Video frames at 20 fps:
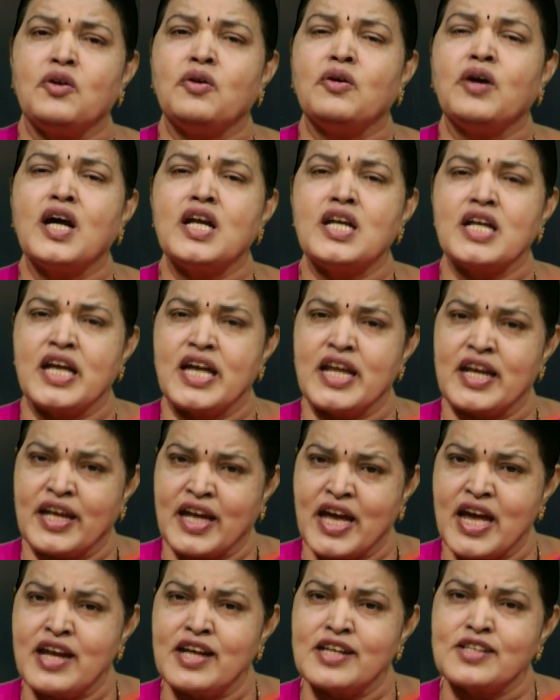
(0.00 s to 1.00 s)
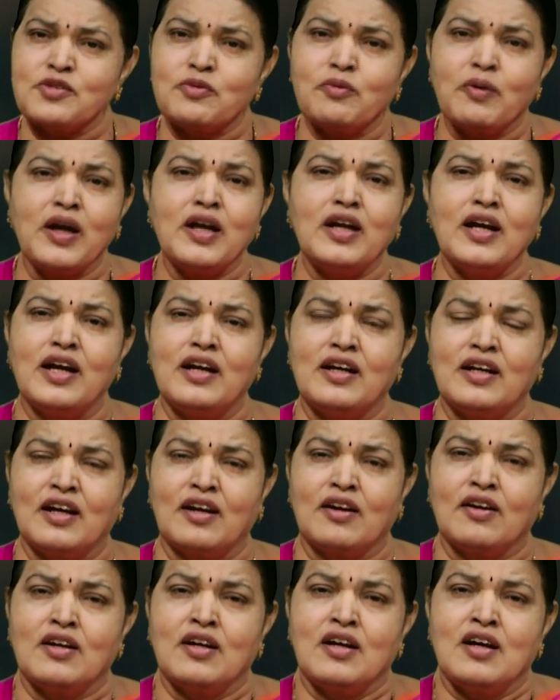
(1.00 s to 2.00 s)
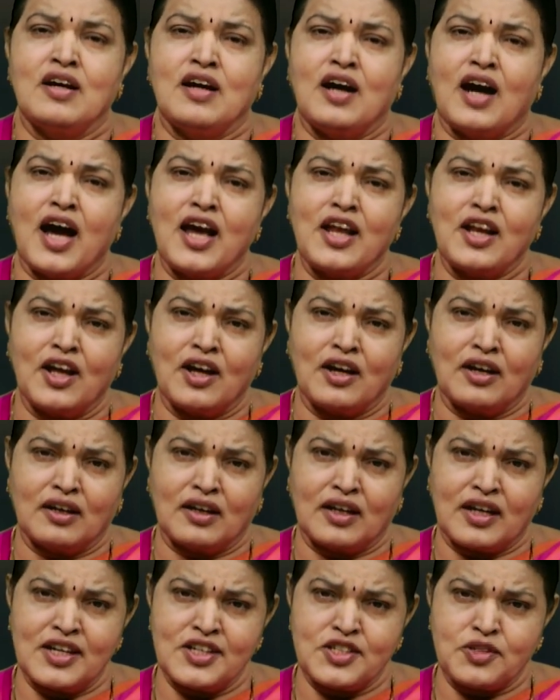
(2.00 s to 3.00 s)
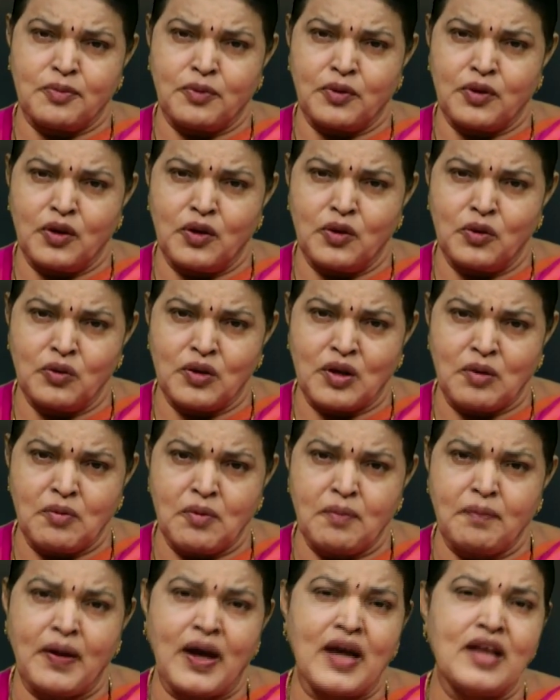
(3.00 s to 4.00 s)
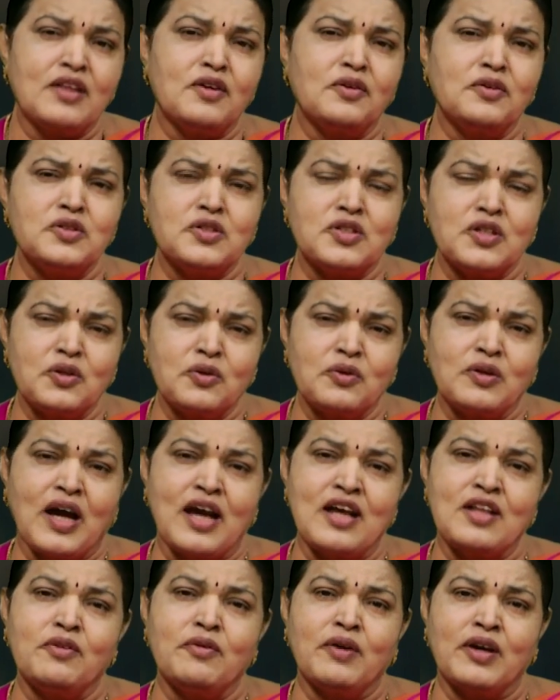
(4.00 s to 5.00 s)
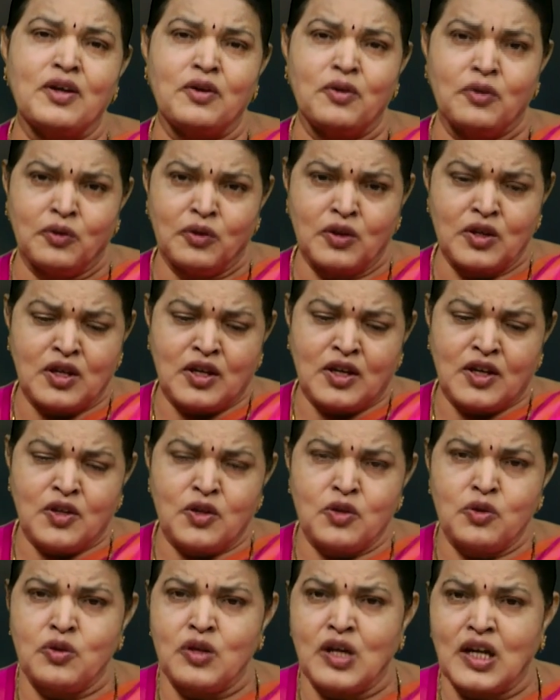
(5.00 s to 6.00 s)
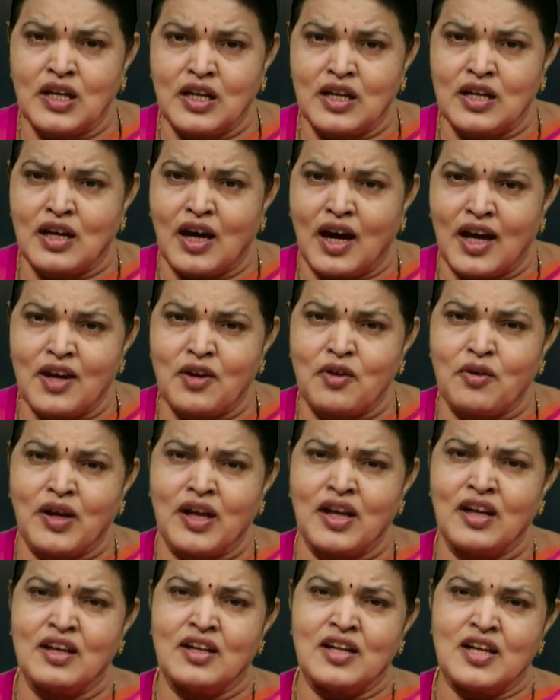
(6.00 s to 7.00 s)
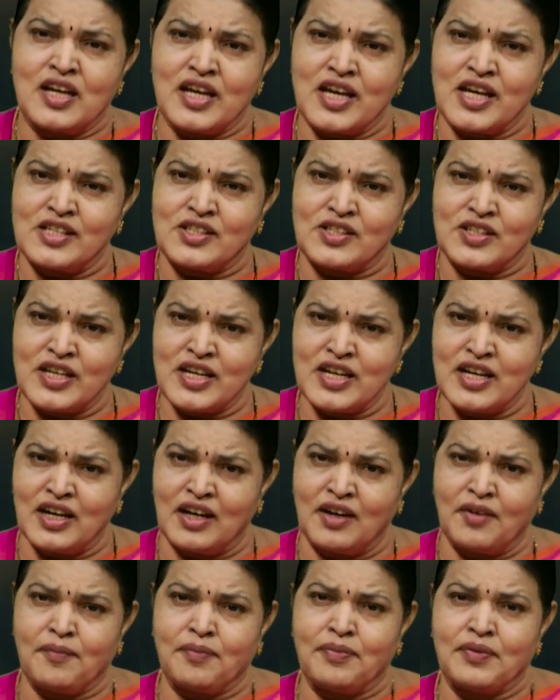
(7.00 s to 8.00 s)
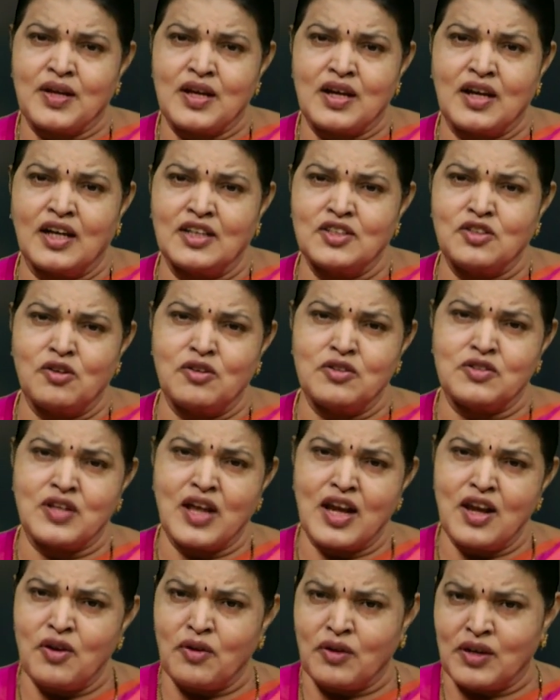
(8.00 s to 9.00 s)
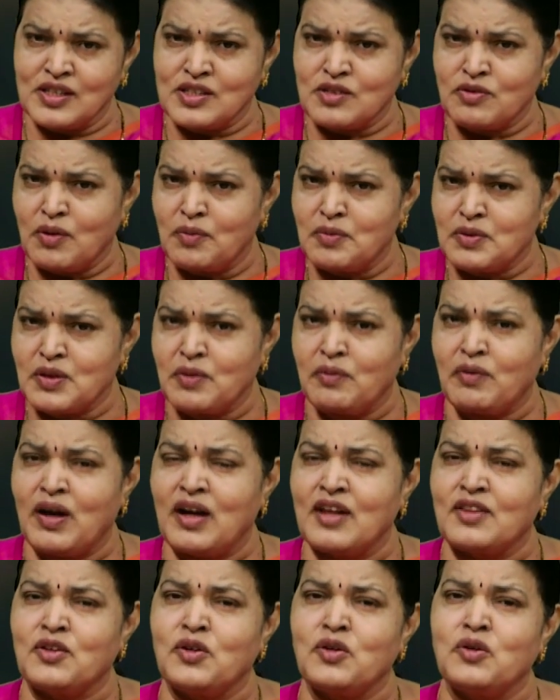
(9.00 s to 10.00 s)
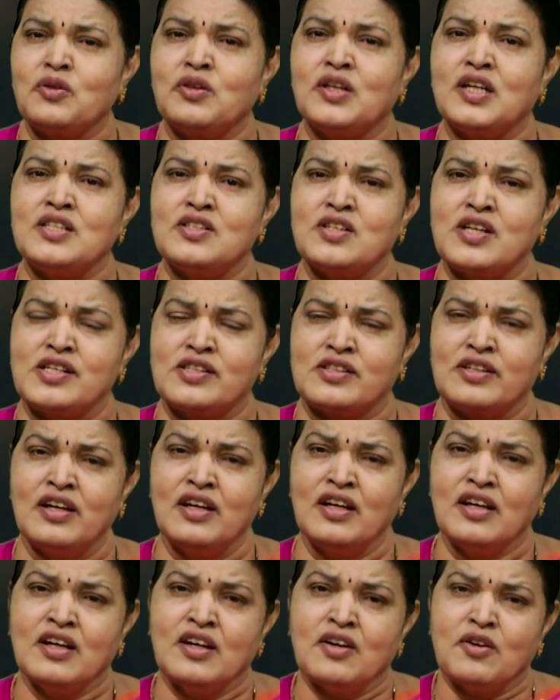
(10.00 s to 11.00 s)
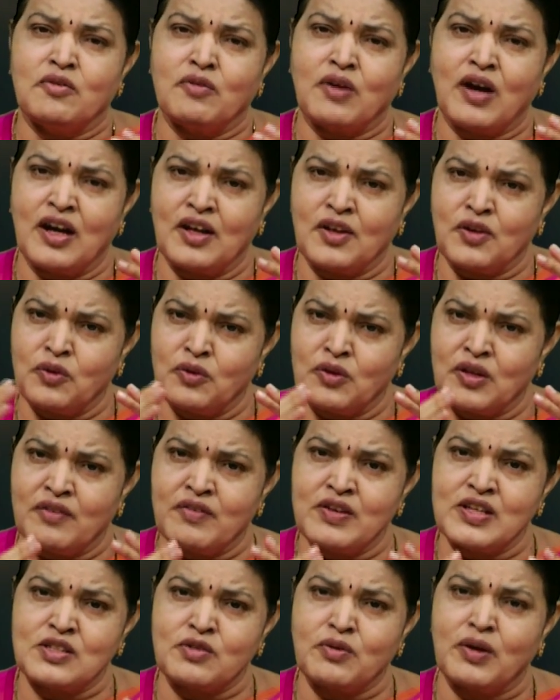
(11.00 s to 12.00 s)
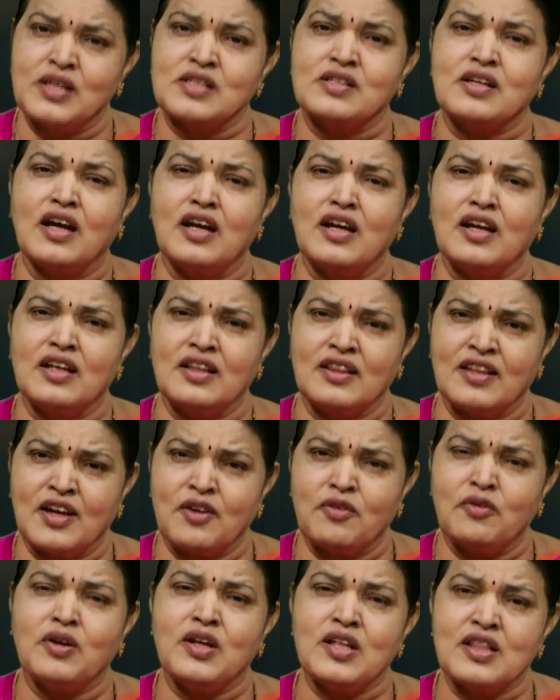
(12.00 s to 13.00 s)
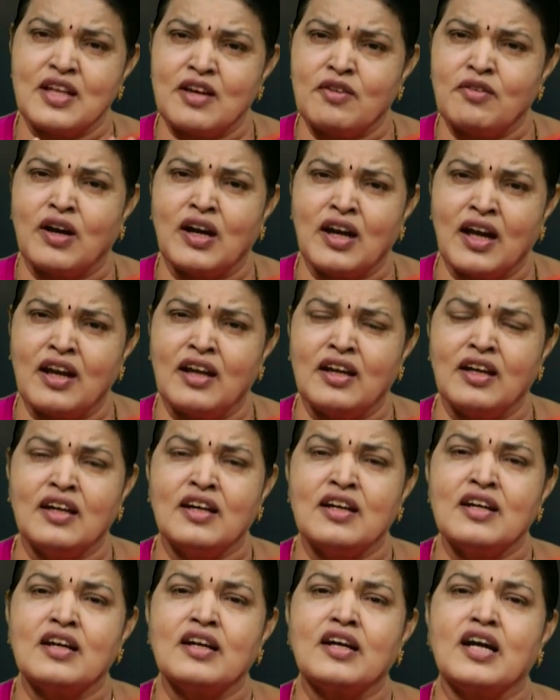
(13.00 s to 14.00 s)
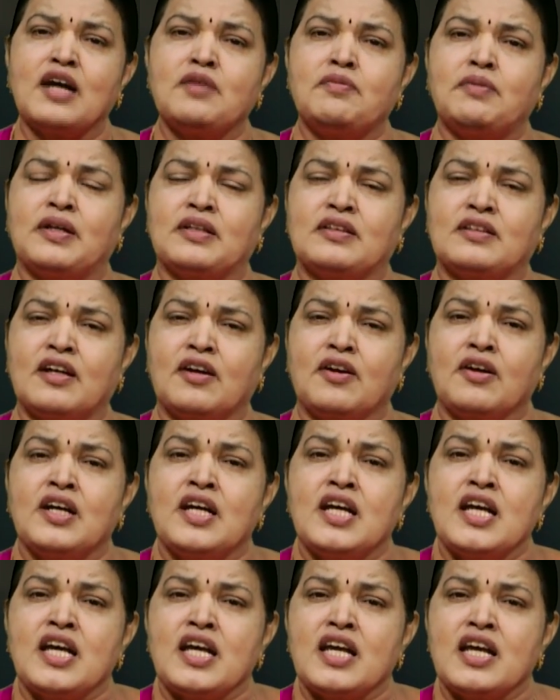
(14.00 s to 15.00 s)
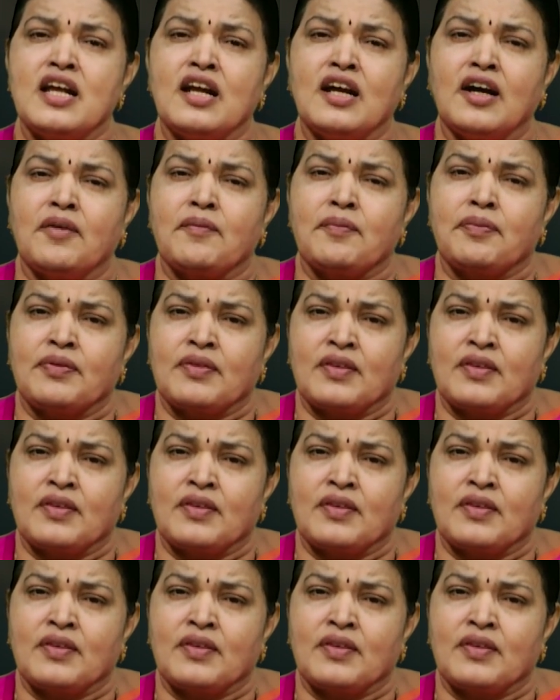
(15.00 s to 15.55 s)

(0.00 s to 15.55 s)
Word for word: యోహాన్ హిర్కేనస్ వన్ అంటారు ఆయన క్రీస్తుపూర్వం నూట ముప్పై ఐదు నుంచి నూట ఐదు వరకు యూదులకి నాయకుడై ఈ సిరియా రాజులు సెల్యూకస్ వంశం వాళ్లతో యుద్ధం చేసి వాళ్ళ యూద విశ్వాసాన్ని దేవుణ్ణి దేవాలయాన్ని కాపాడతాడు ఇలా